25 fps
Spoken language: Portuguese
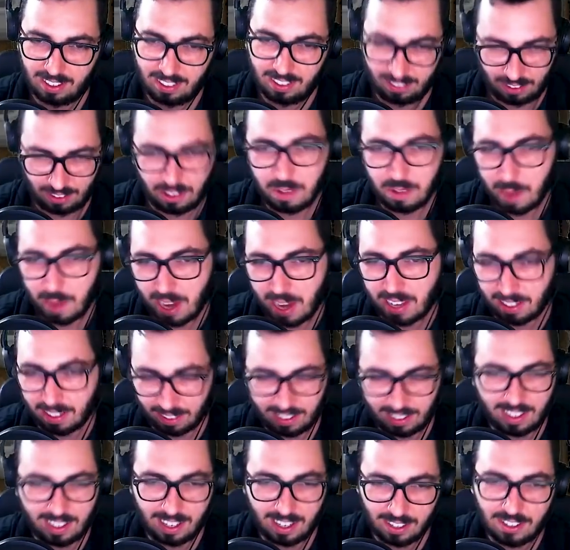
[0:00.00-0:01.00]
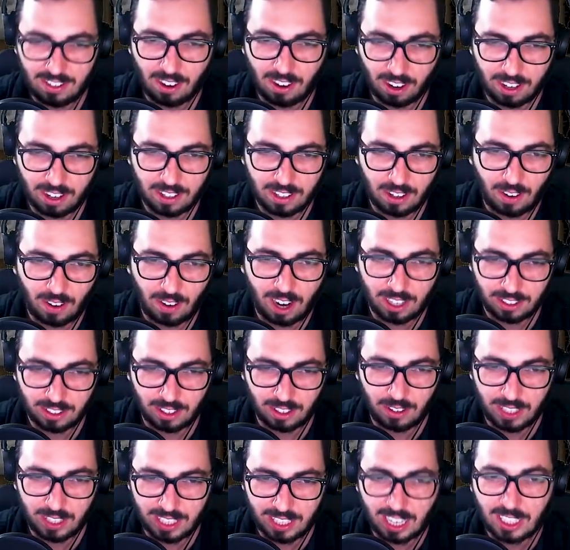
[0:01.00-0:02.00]
Tudo bem, 15 horas eu acho que
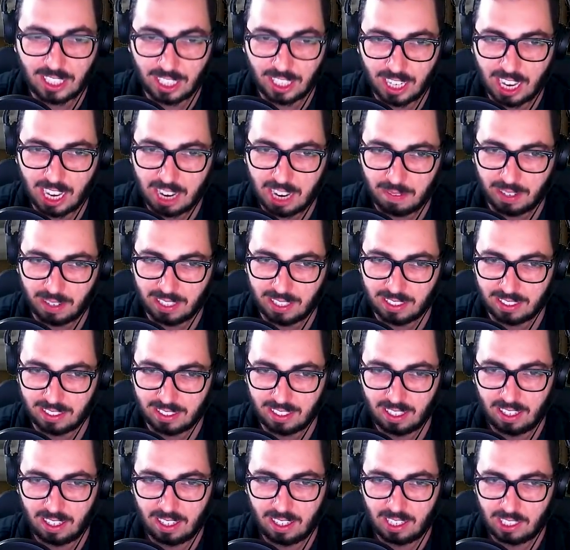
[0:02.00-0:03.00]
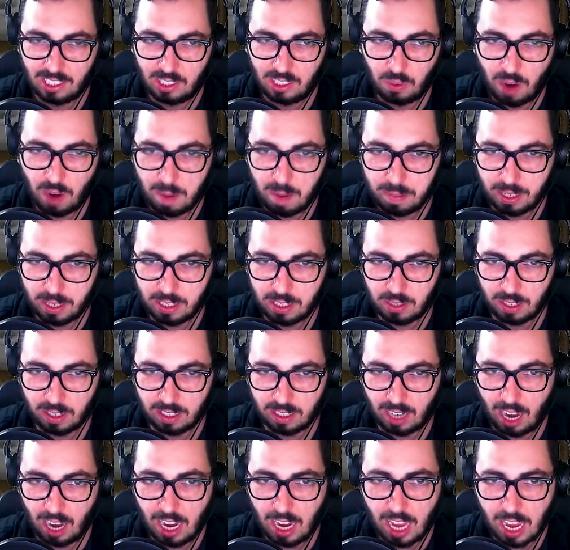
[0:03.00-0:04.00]
eu exagerei, mas de Raptors eu... Ai,
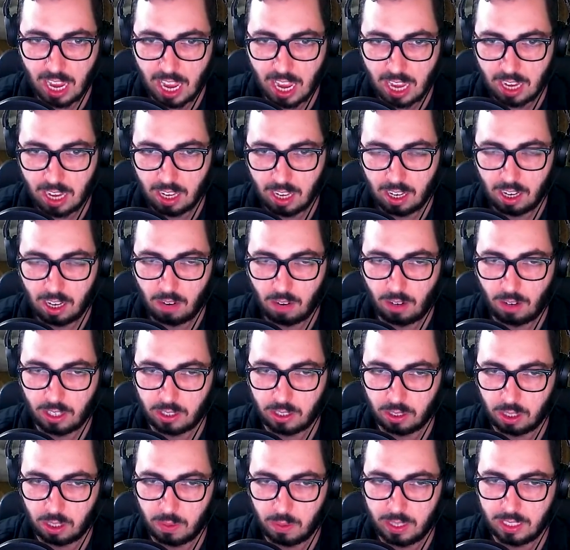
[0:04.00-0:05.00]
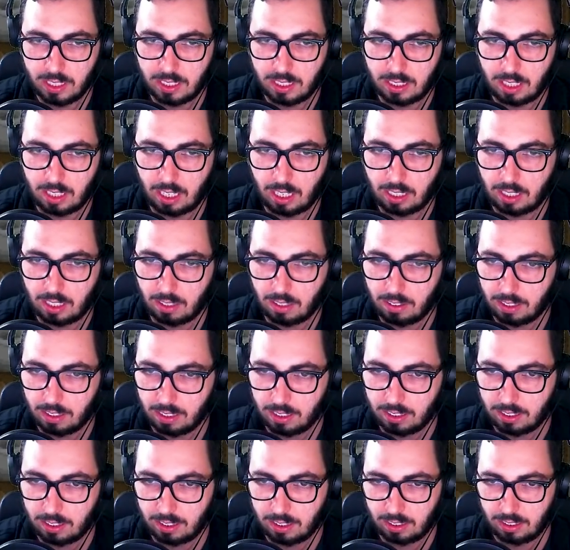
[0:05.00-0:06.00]
ai, ai. Eu acho que eu tenho umas 30
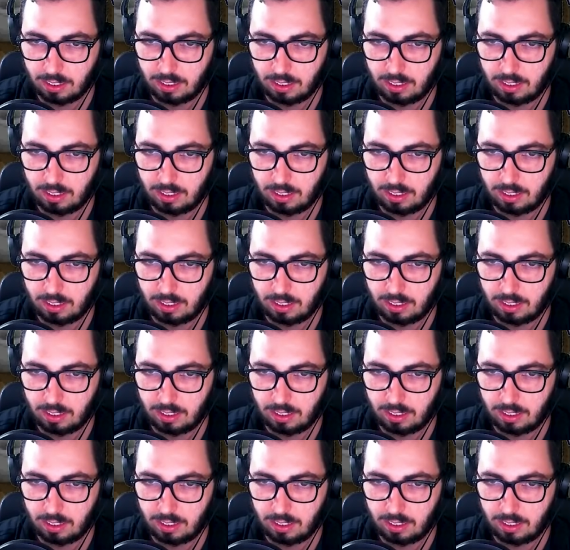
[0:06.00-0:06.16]
horas.